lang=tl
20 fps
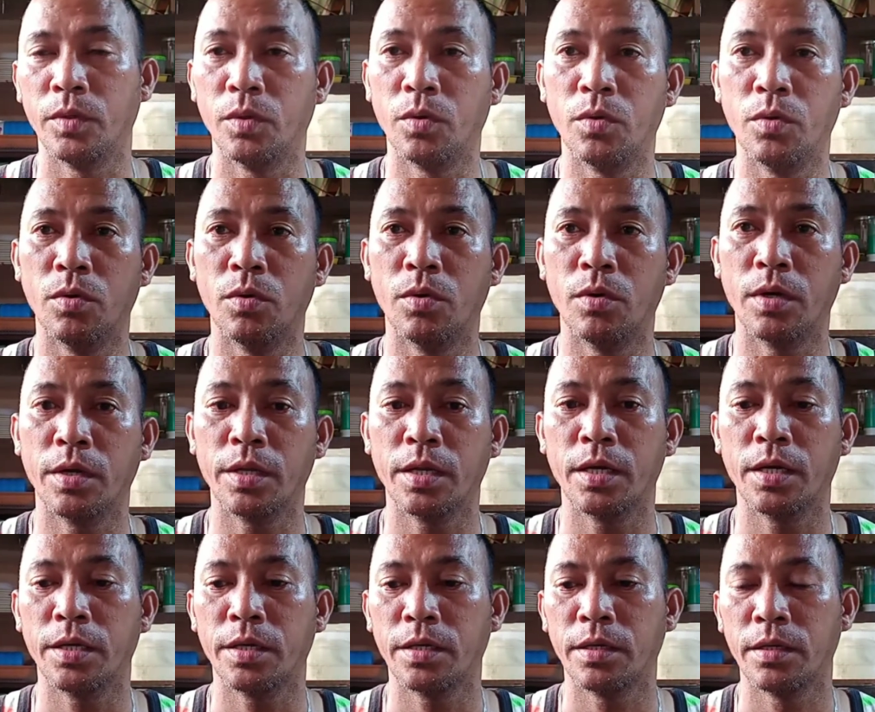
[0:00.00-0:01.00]
dugo o
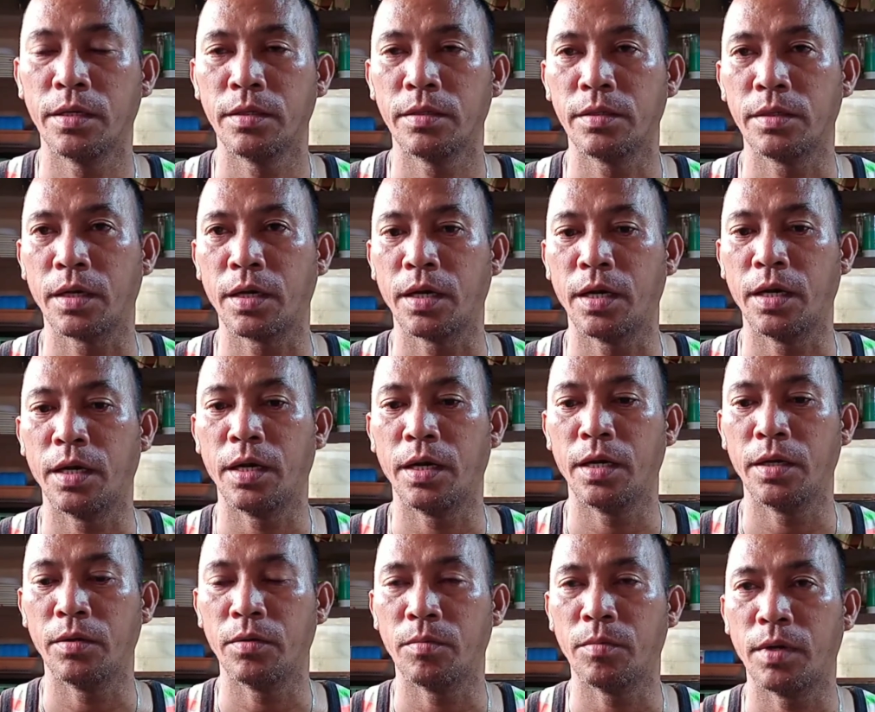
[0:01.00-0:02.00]
ganyan.
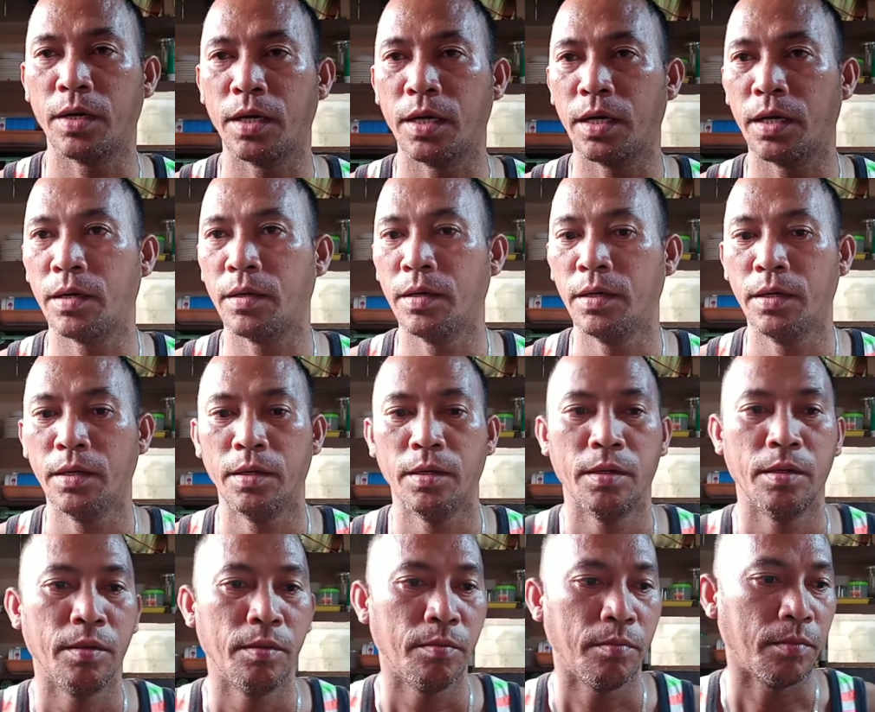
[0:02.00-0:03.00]
Tsaka yung mga,
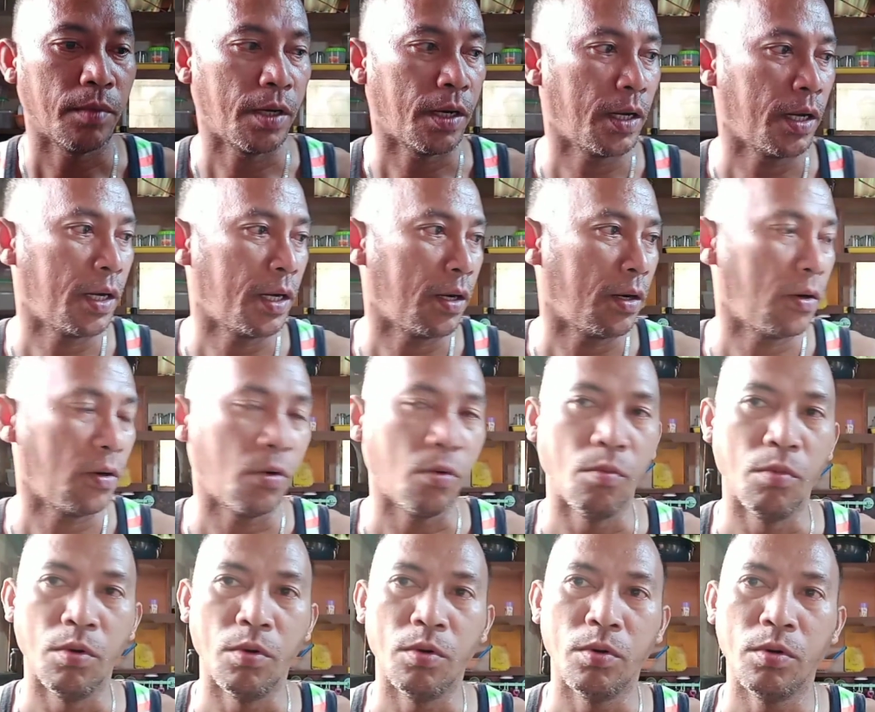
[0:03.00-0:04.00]
mga
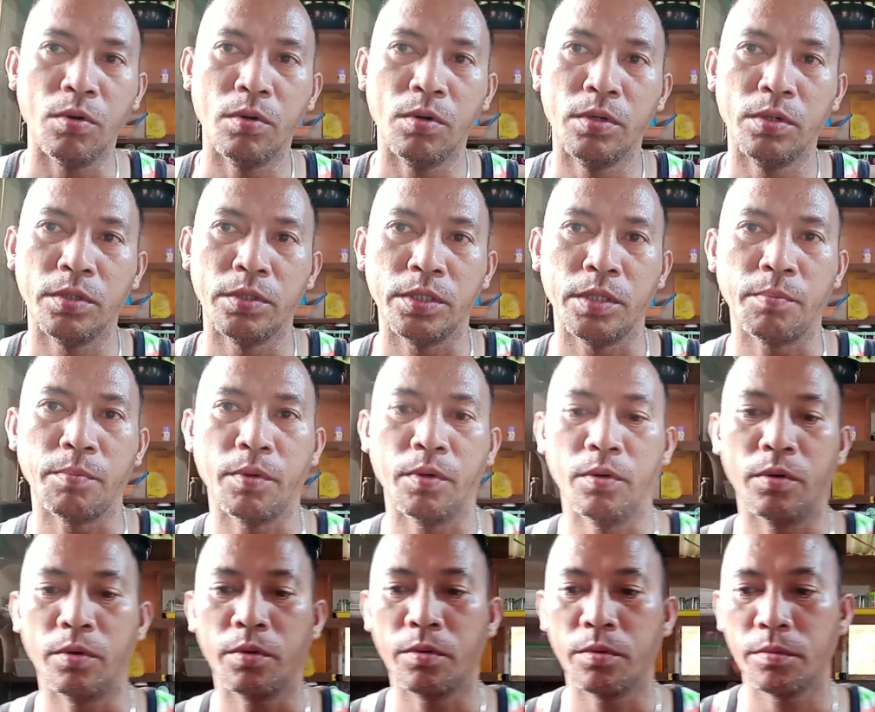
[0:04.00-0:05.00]
ubo,
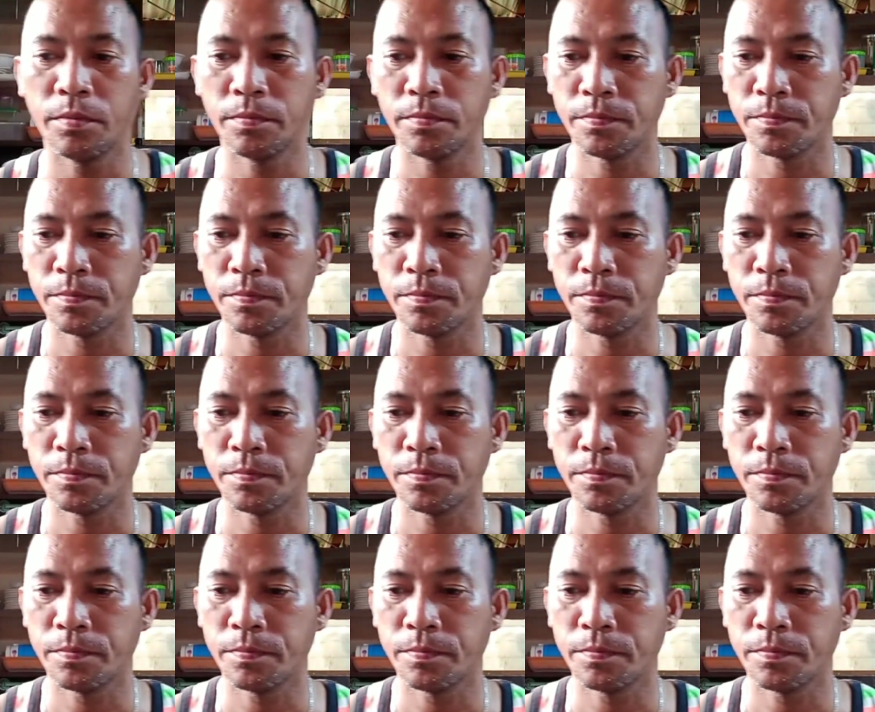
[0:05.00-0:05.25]
sipon,